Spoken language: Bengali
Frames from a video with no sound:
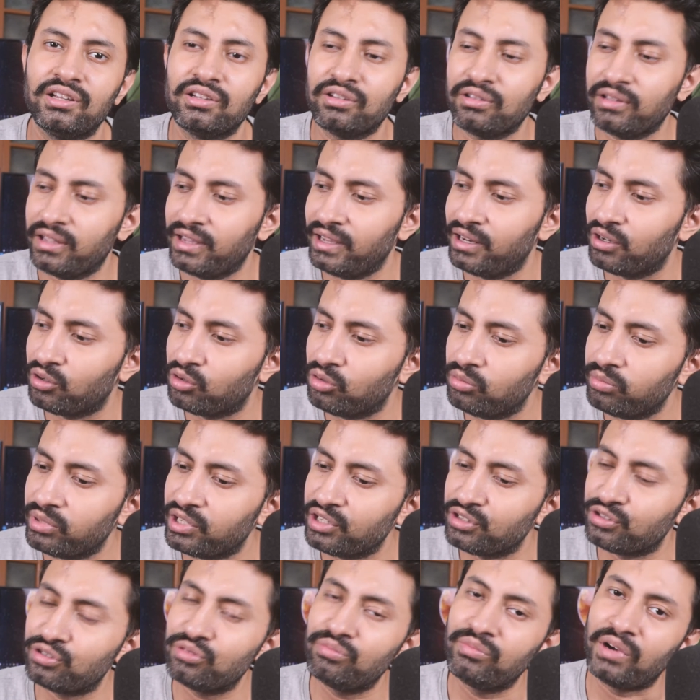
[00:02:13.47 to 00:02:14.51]
তো এরকম
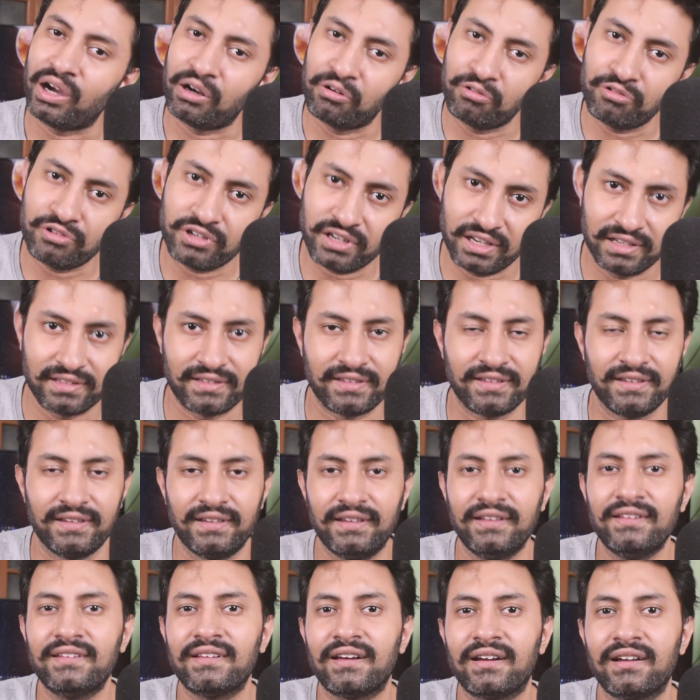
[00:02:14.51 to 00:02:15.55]
কিছু মানুষ আছে
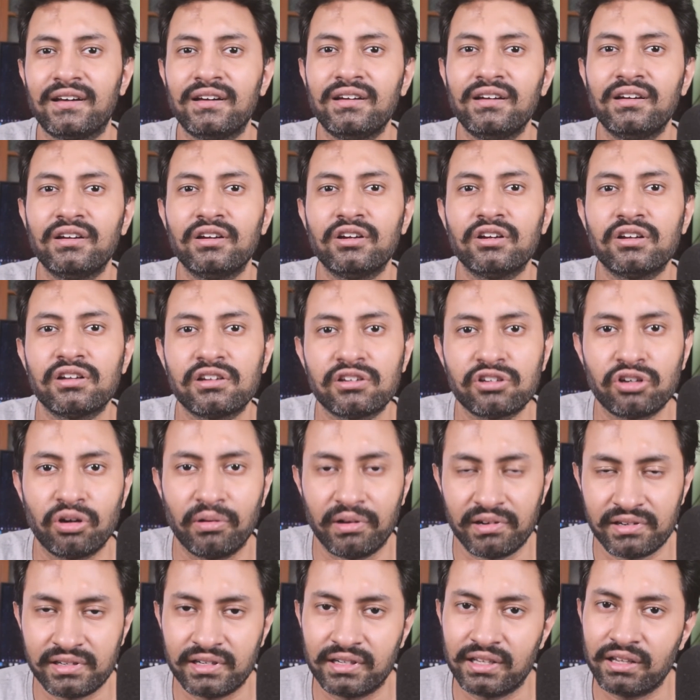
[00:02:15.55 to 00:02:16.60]
যারা
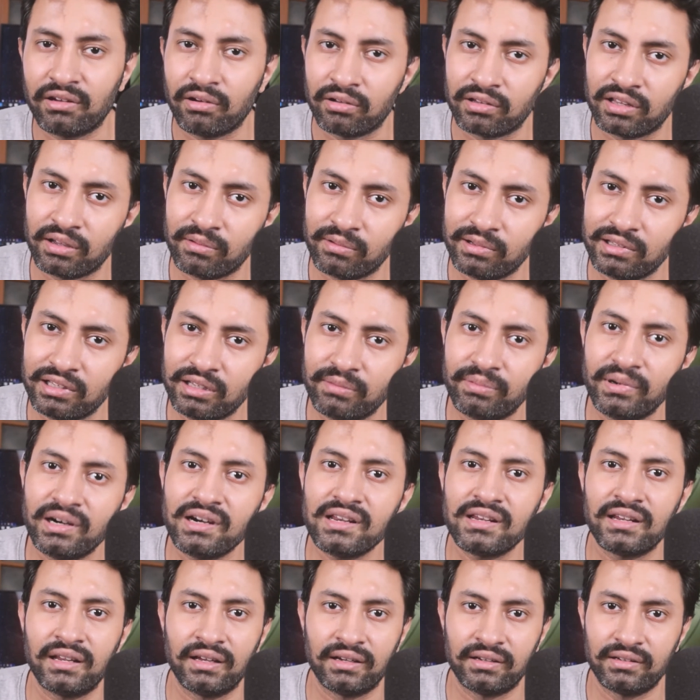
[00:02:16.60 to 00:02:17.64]
সবার সাথে কথা বলতে
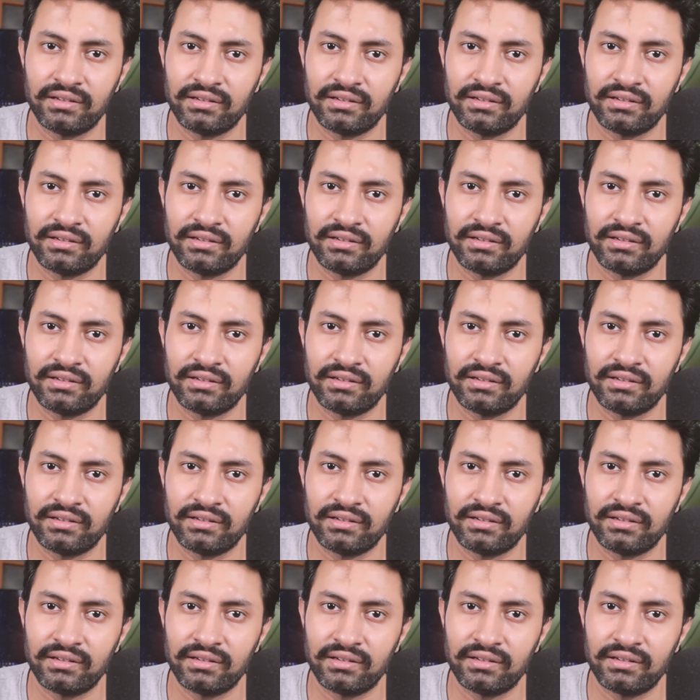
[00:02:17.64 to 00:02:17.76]
পারে না